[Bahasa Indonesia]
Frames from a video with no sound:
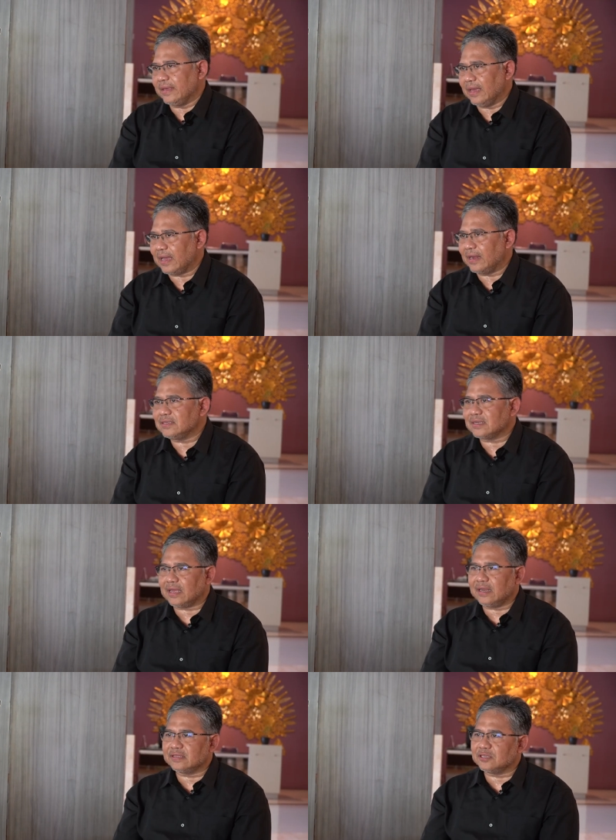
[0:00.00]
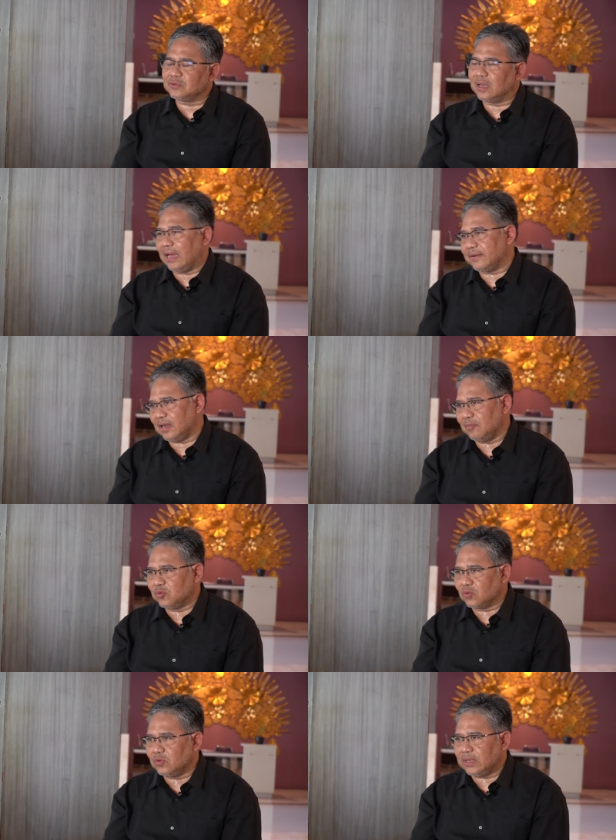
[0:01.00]
ya. Karena hmm. sekarang kita juga ada
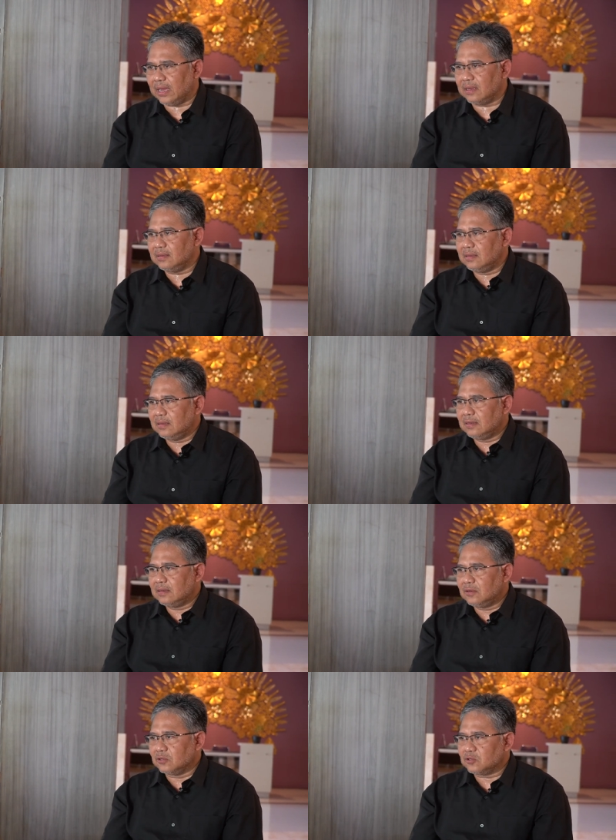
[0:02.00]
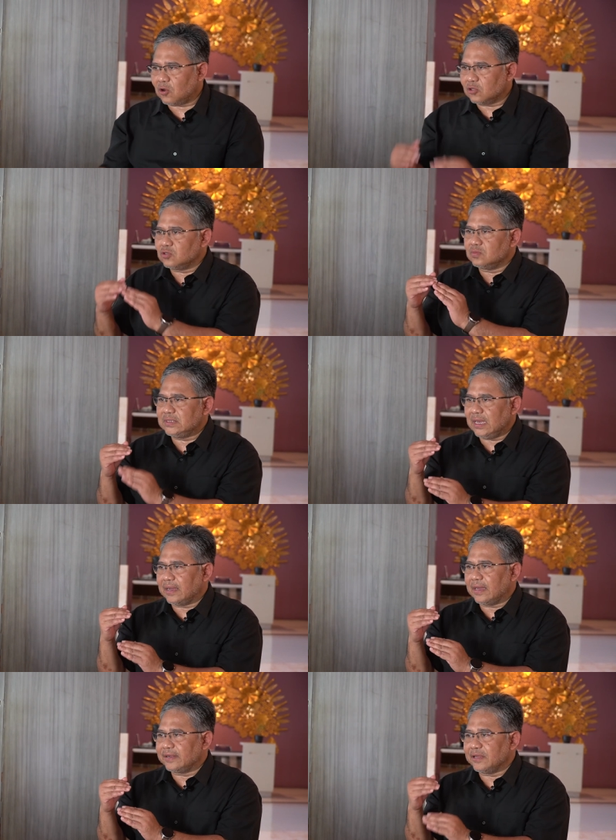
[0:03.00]
buku yang untuk konsumsi
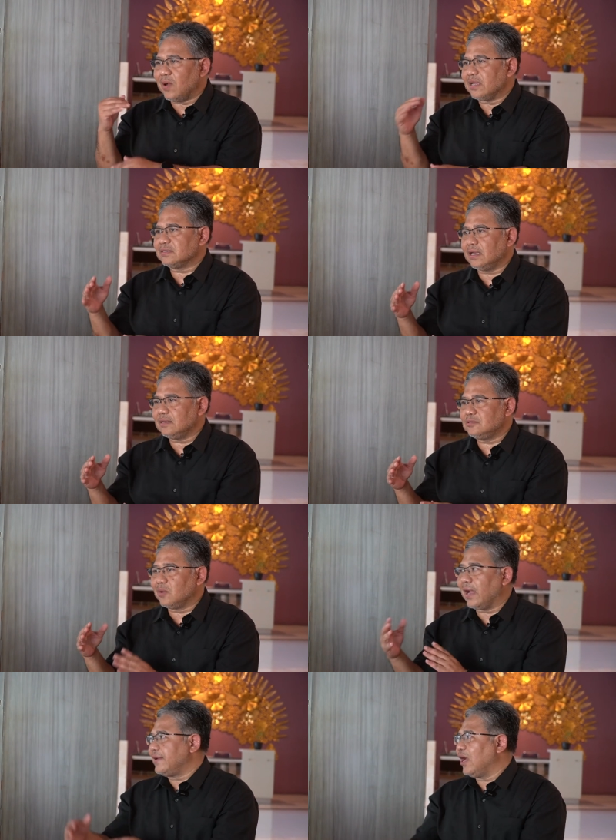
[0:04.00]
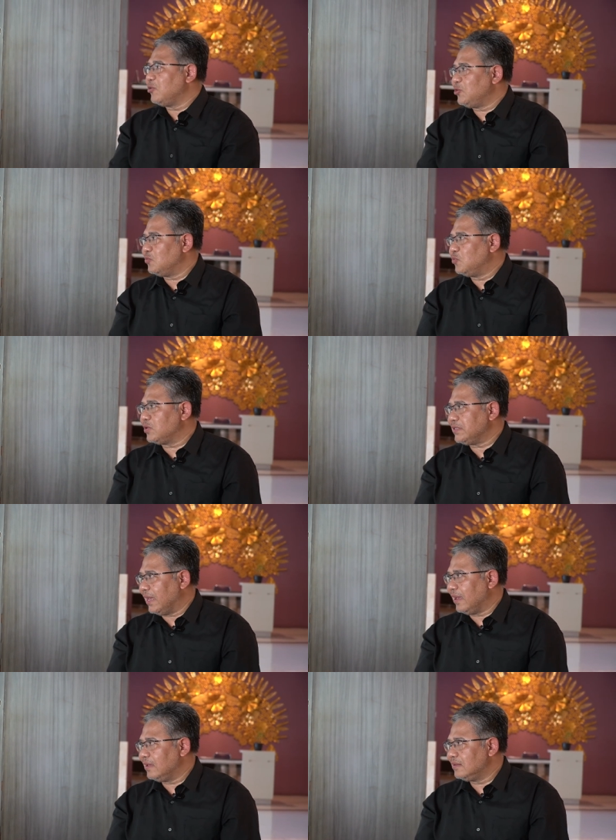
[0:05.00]
agak dewasa juga hmm. ada
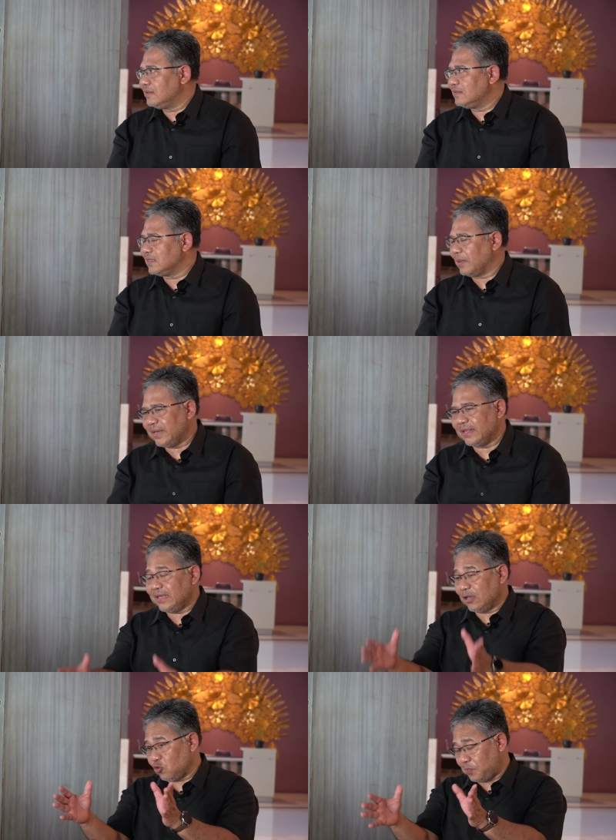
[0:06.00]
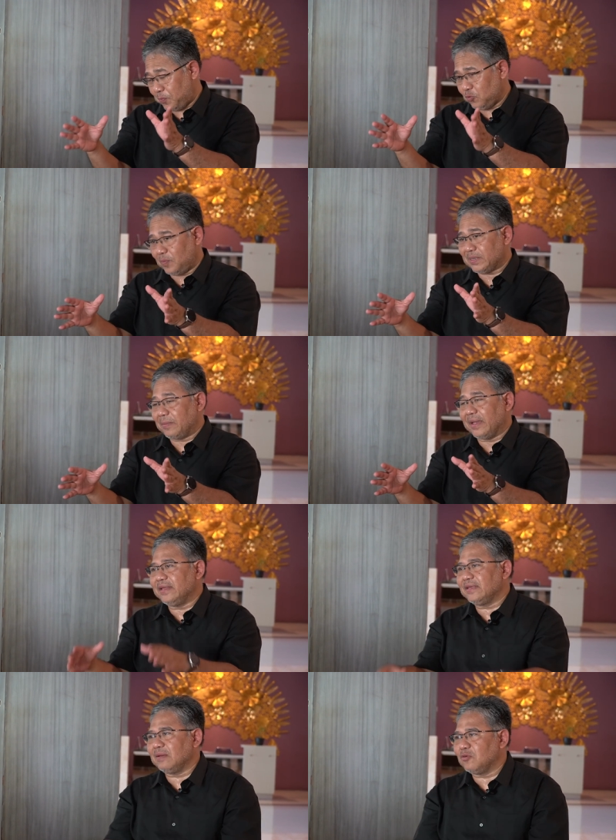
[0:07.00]
audiobooknya. oh, tapi nanti yang untuk untuk pertama ini
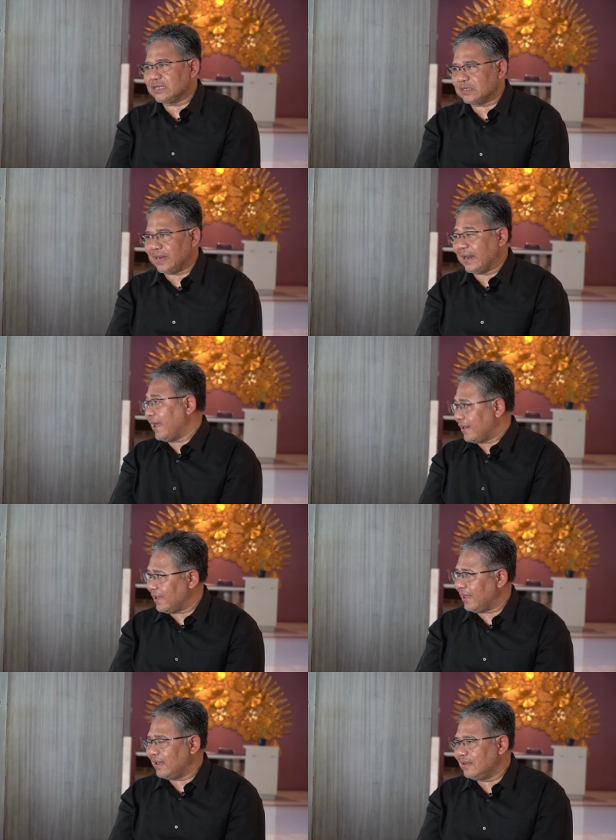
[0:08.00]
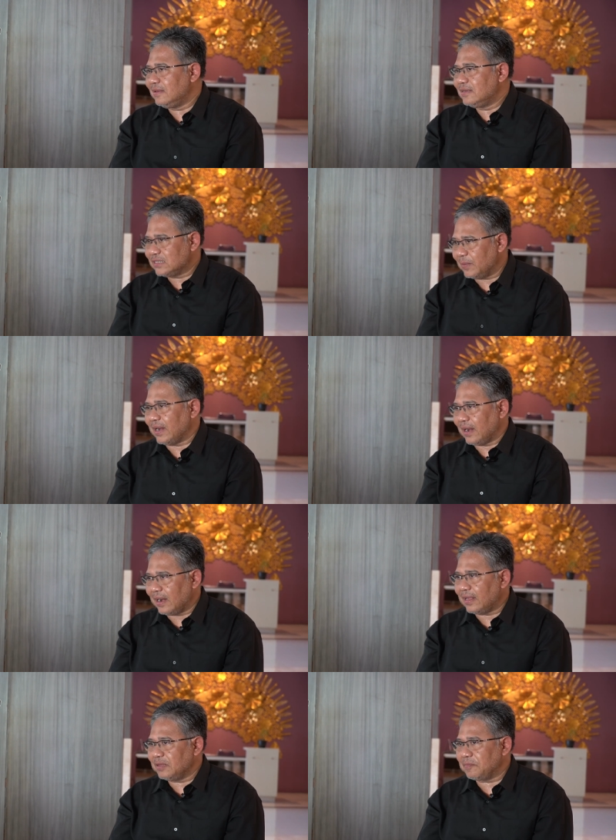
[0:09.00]
kita mau segmen anak-anak ya. Segmen anak. anak
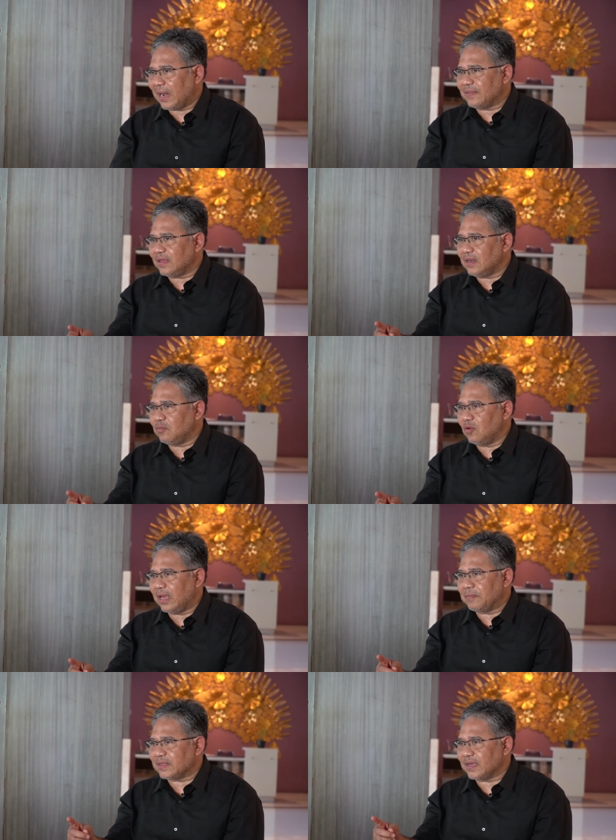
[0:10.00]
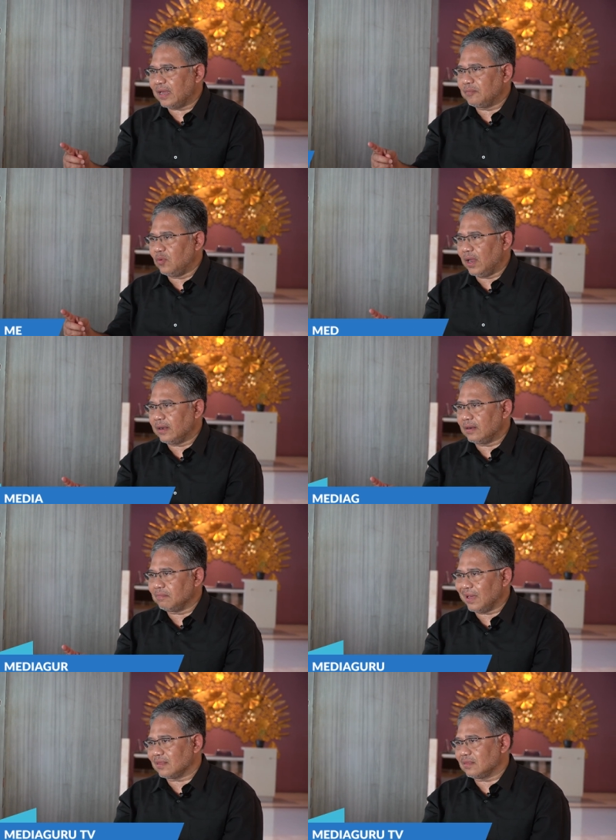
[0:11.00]
nanti pelatihannya mulai pertengahan bulan
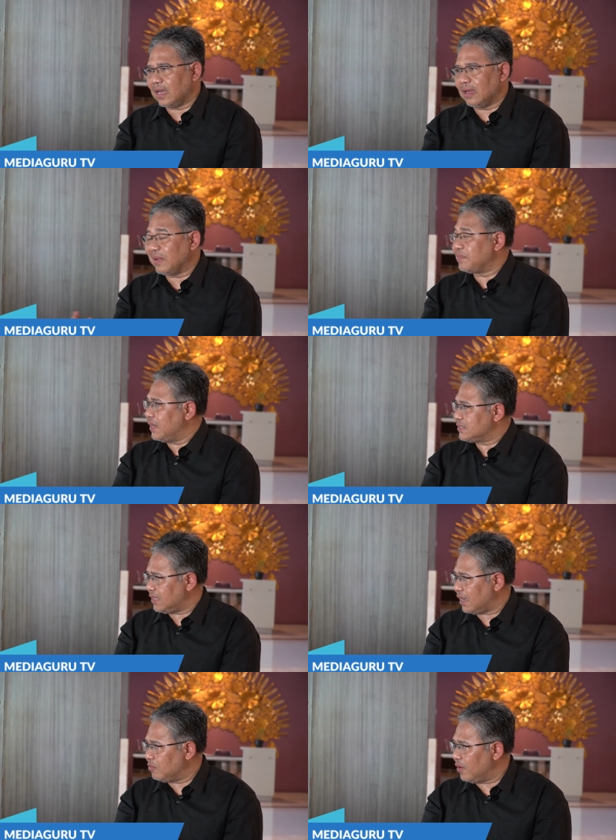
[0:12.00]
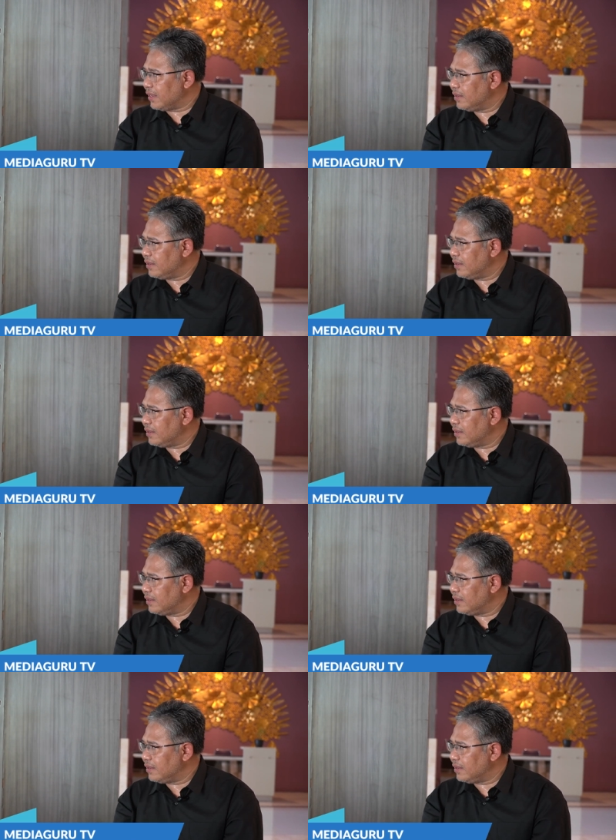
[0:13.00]
Maret, tanggal 14 kita akan mulai.